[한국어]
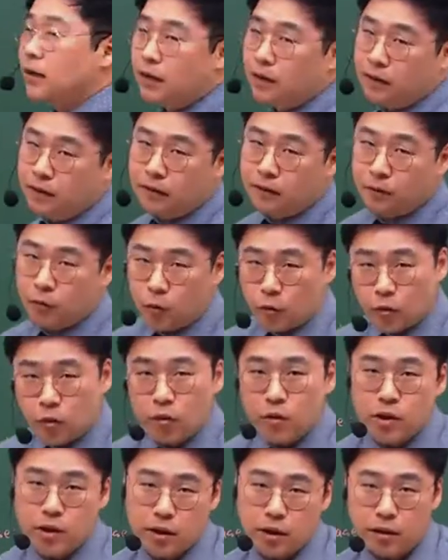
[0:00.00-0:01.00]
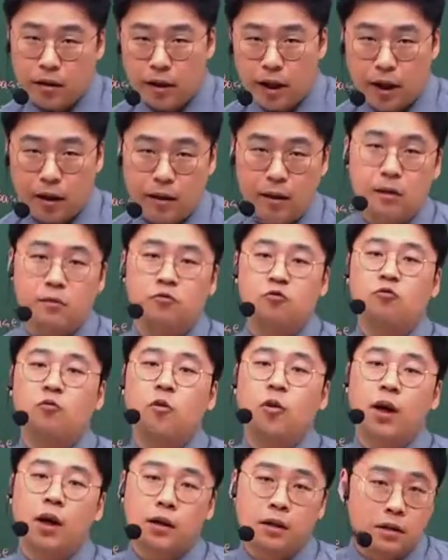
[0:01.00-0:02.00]
되는 교통시설이다. 아까 그러니까
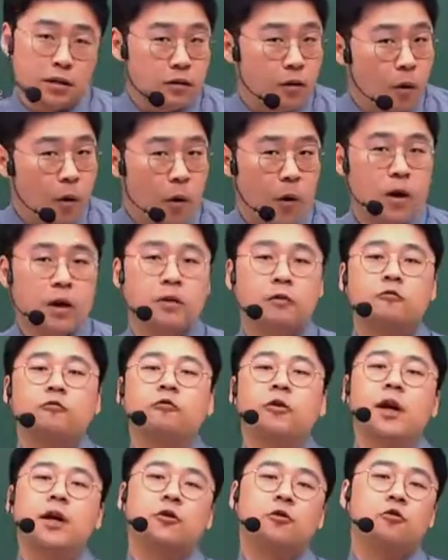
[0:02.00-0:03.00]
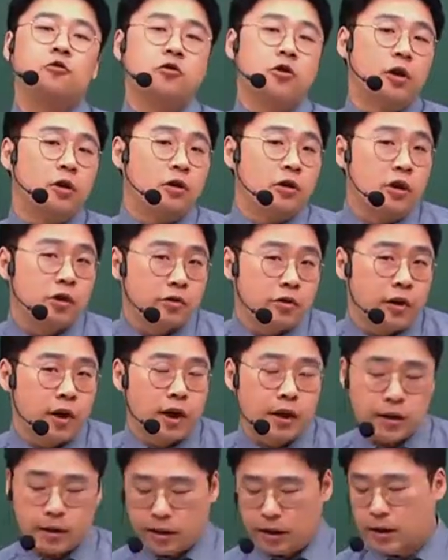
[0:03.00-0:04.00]
규모가 크고 국가의 결격을
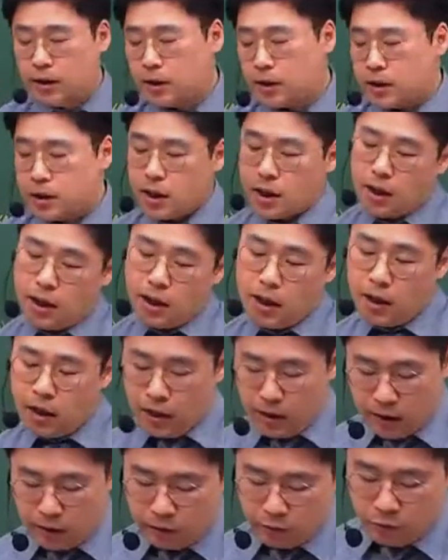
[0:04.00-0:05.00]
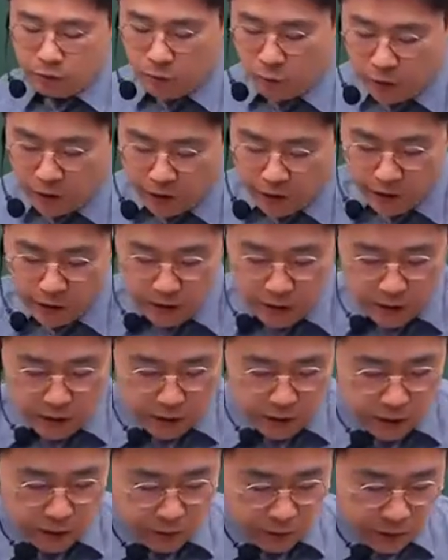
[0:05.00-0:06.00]
형성하는 자 규모의
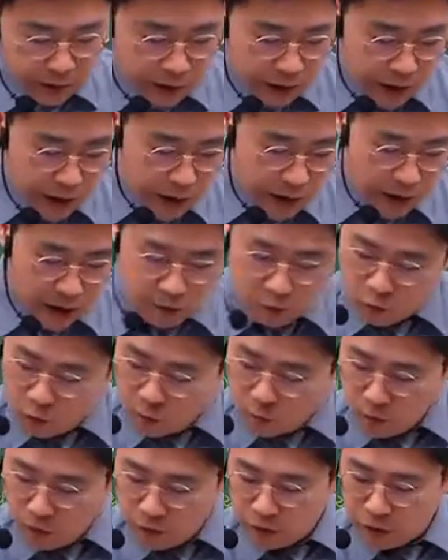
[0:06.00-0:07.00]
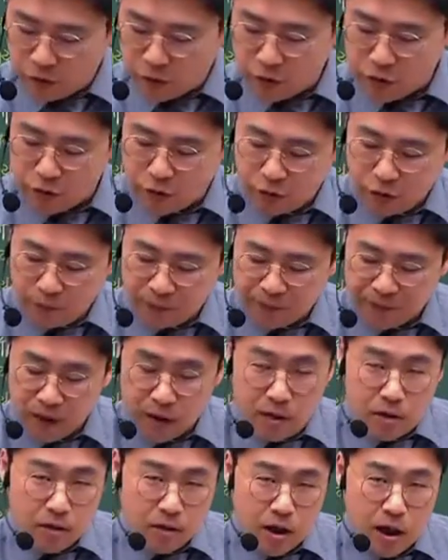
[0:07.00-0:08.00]
형태다라고 보는 거죠.
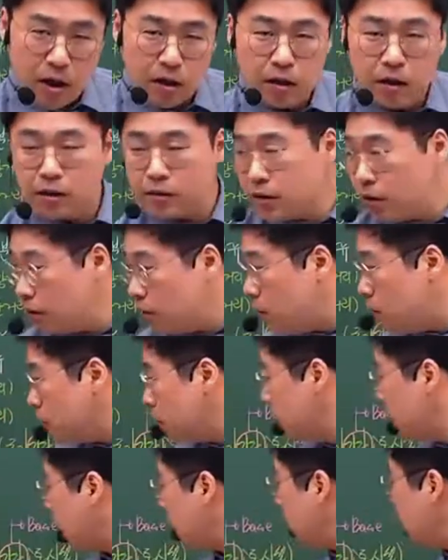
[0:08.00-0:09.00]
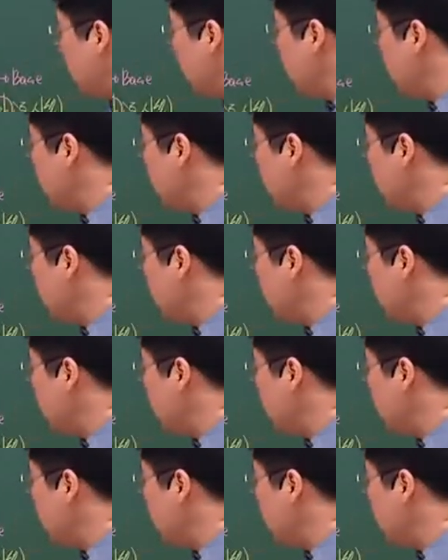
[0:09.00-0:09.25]
자, 그래서 거기 나와